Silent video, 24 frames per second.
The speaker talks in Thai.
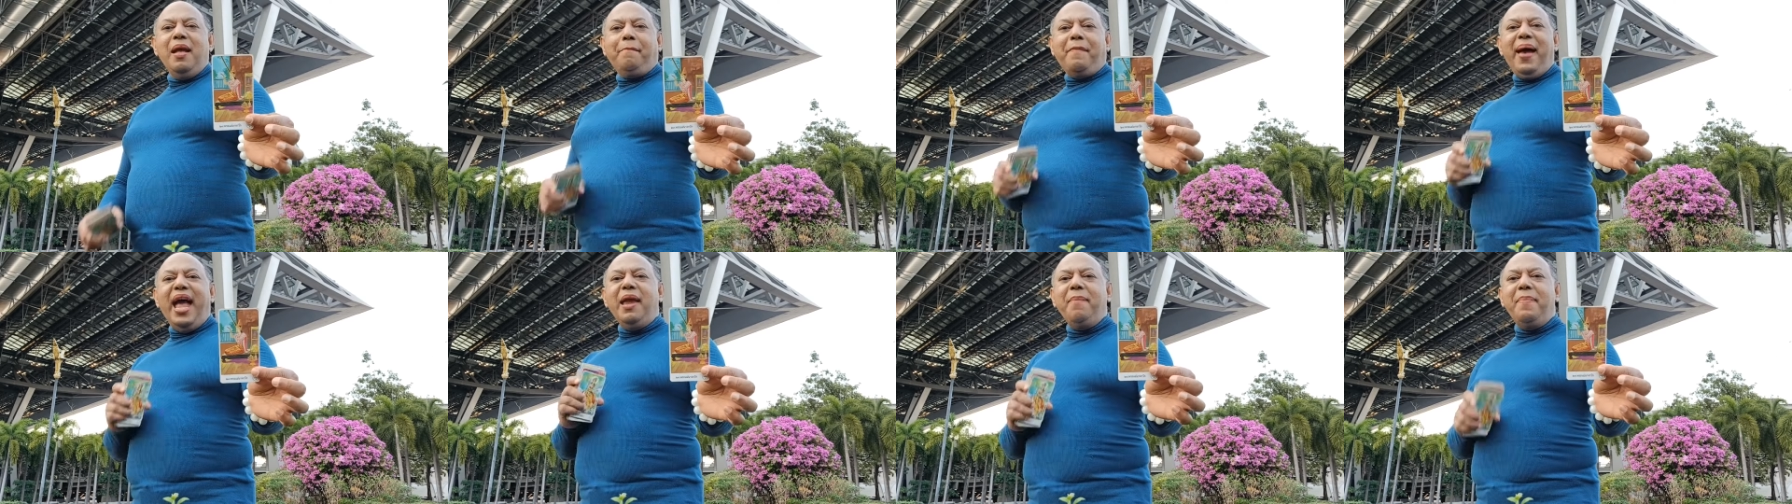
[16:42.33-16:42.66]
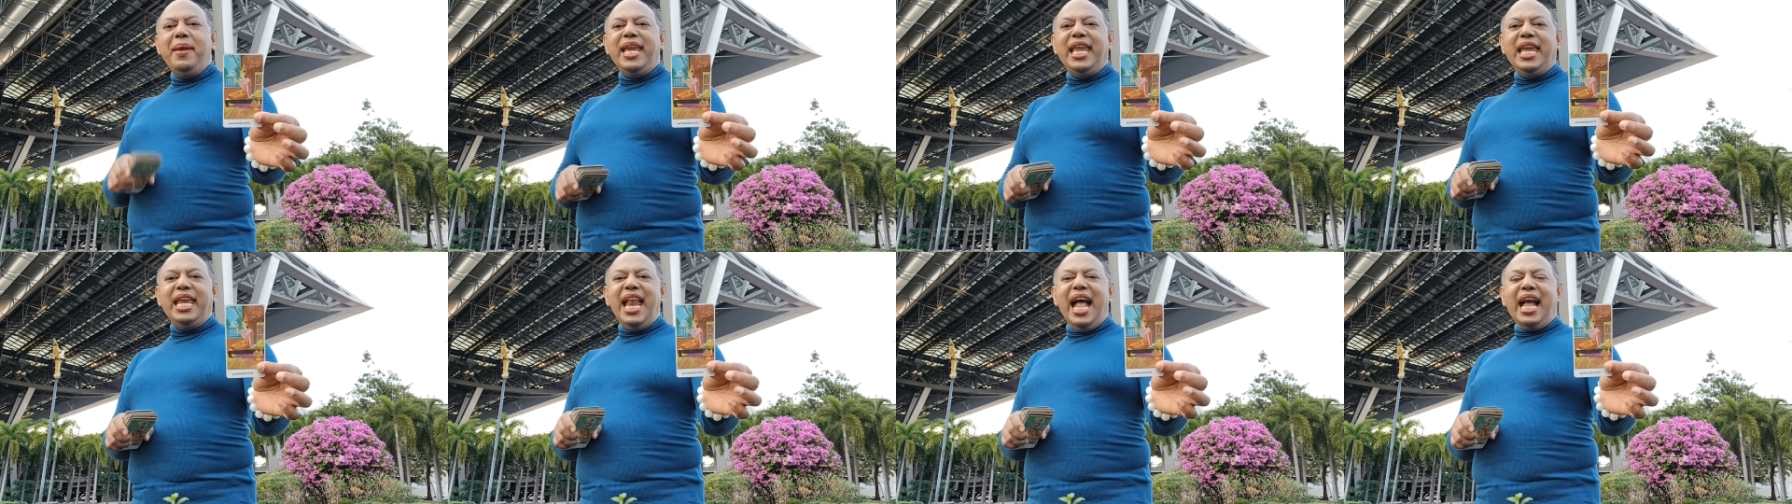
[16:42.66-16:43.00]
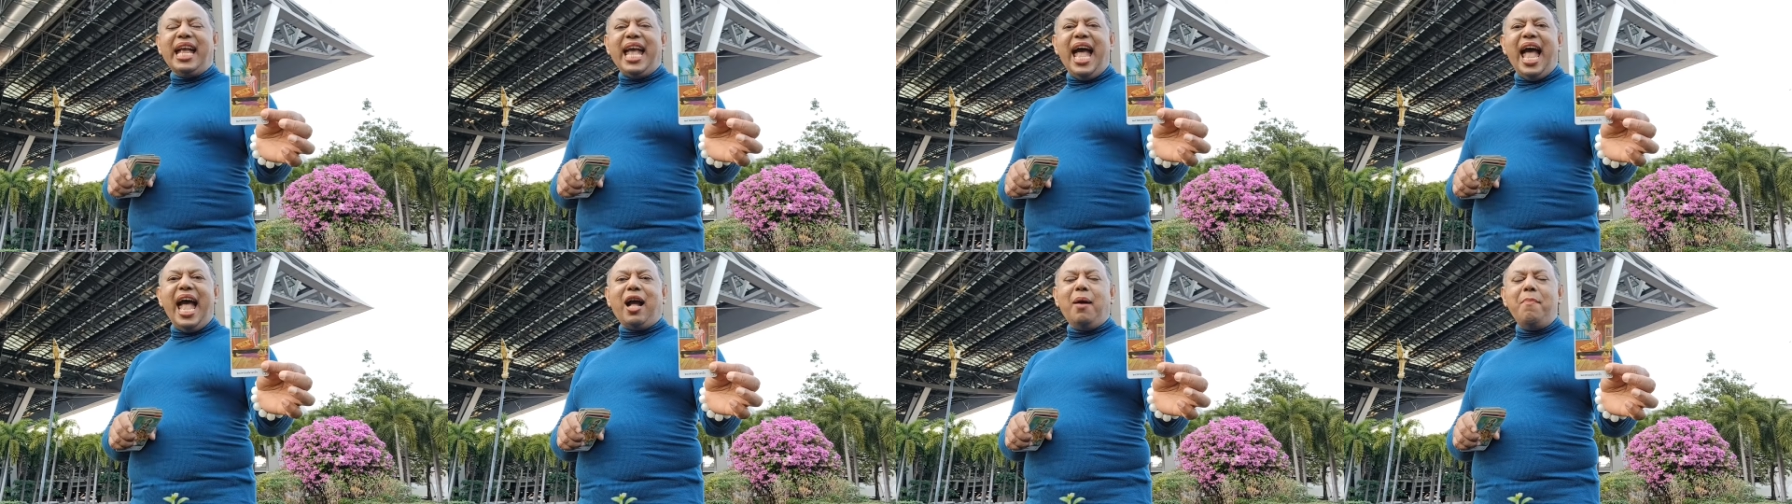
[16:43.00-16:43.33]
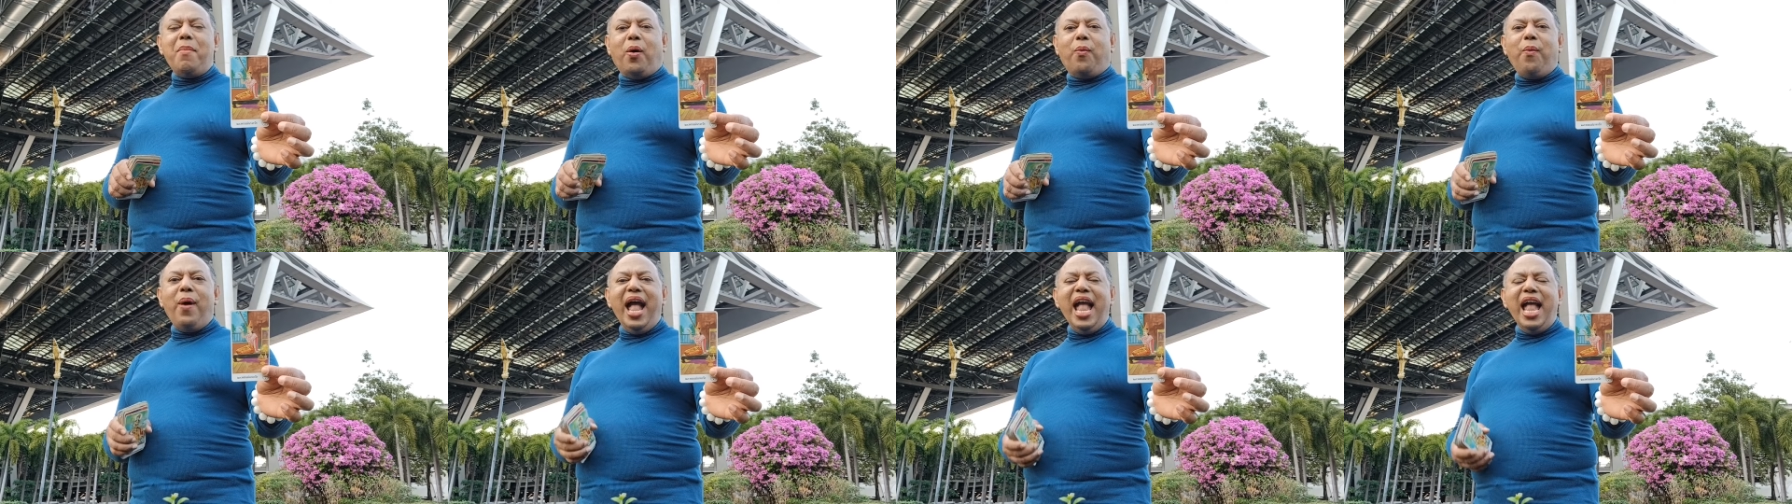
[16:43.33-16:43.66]
ไพ่ใบนี้นะคะเขาบ
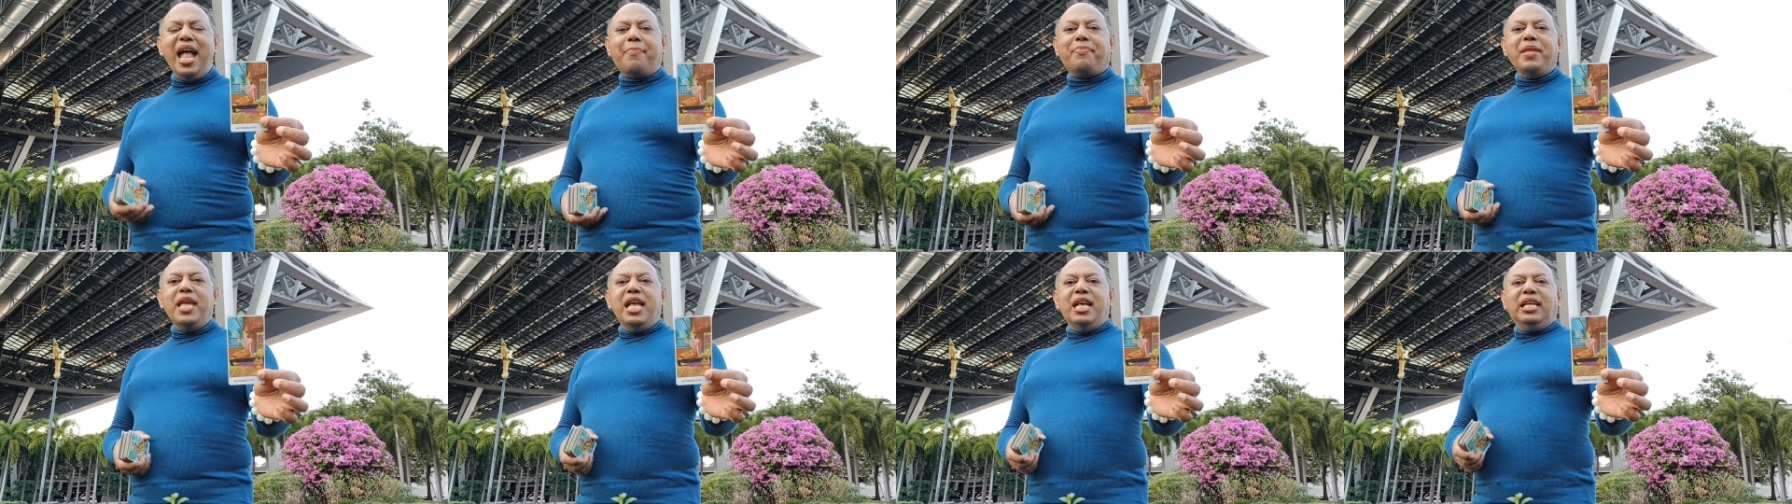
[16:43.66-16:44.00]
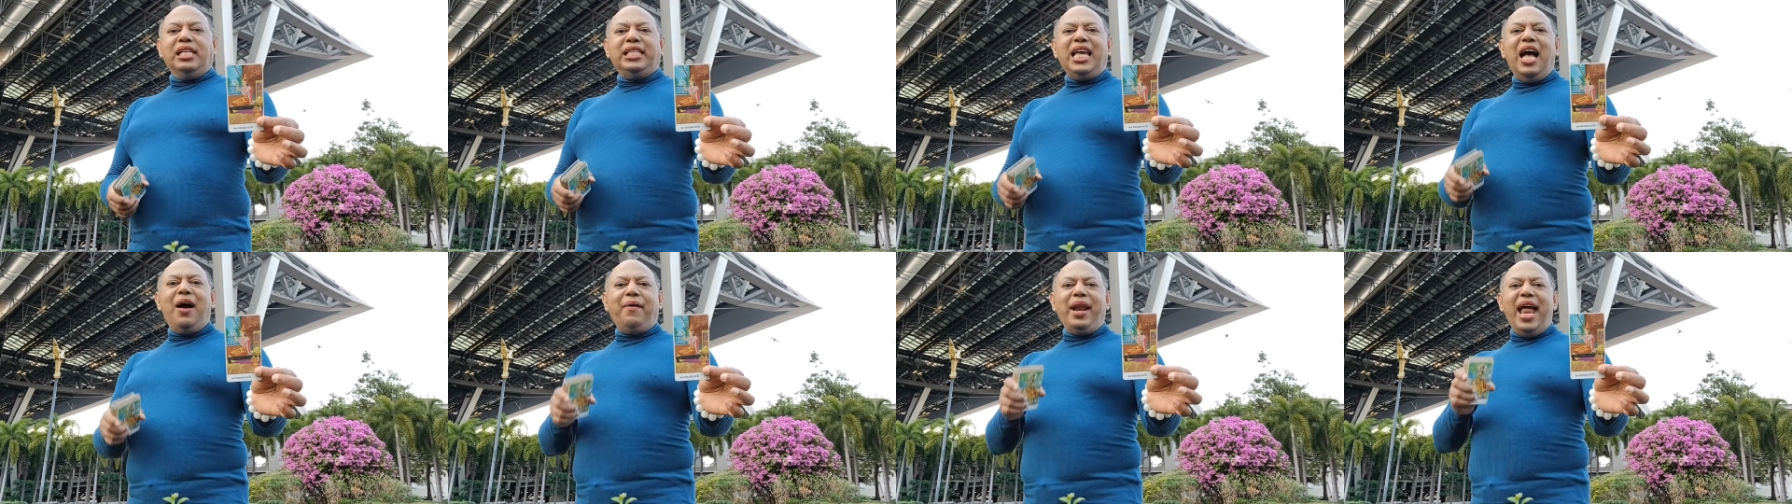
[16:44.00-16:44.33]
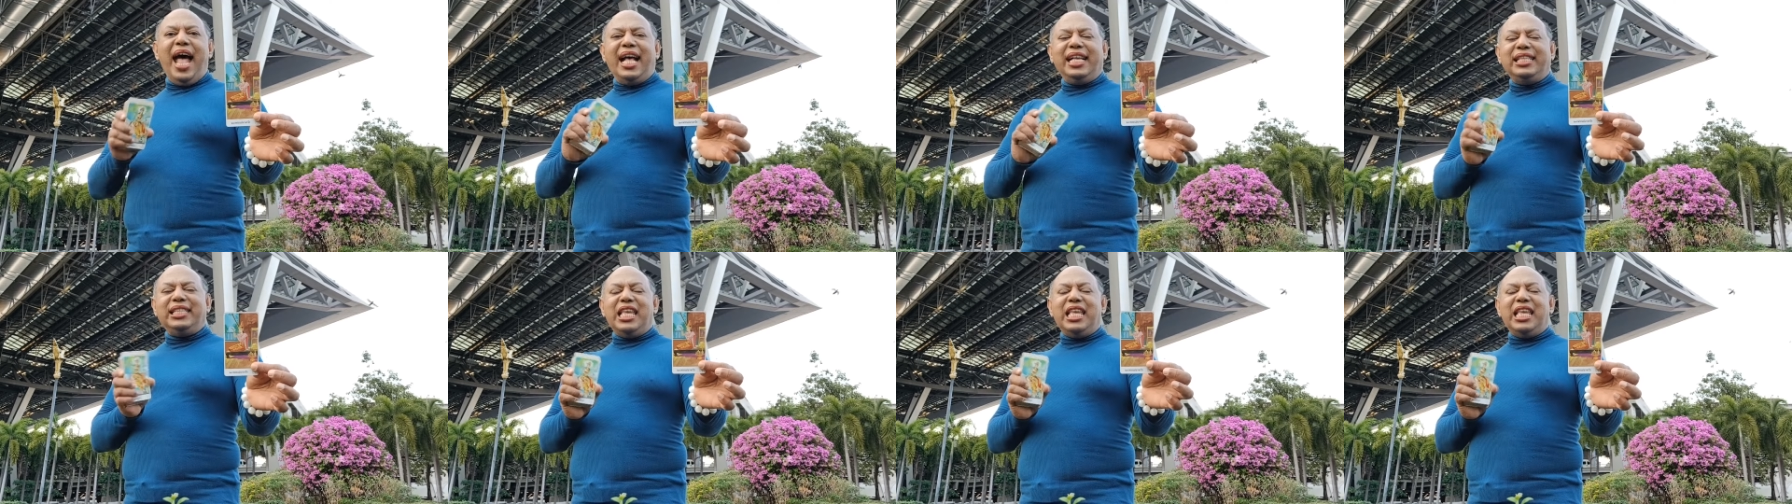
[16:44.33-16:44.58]
อกว่าชาวรา